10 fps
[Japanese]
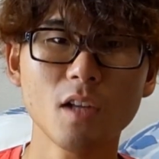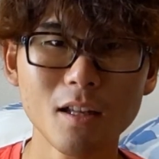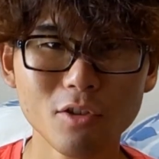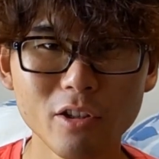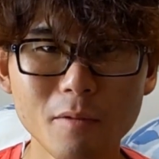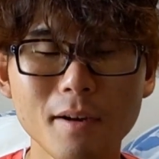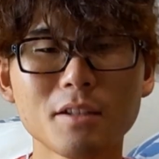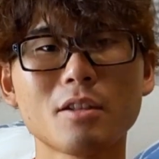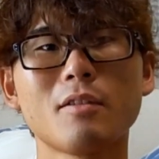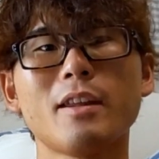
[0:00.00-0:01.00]
なんと言って
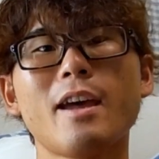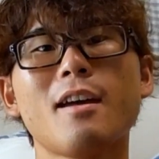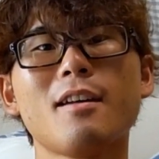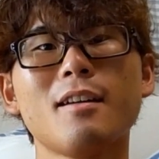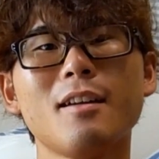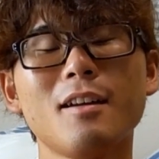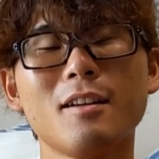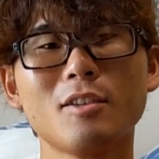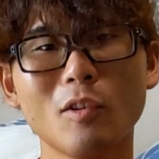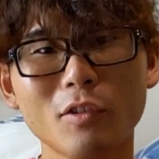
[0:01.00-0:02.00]
も明日はね
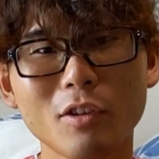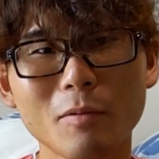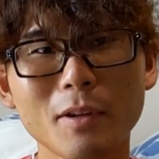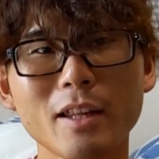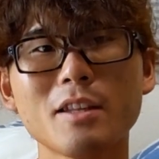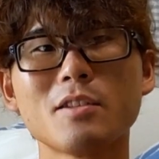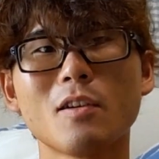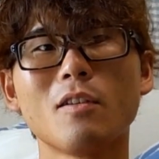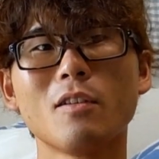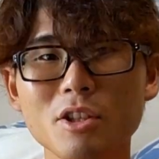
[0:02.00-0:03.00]
とんでもないんですよ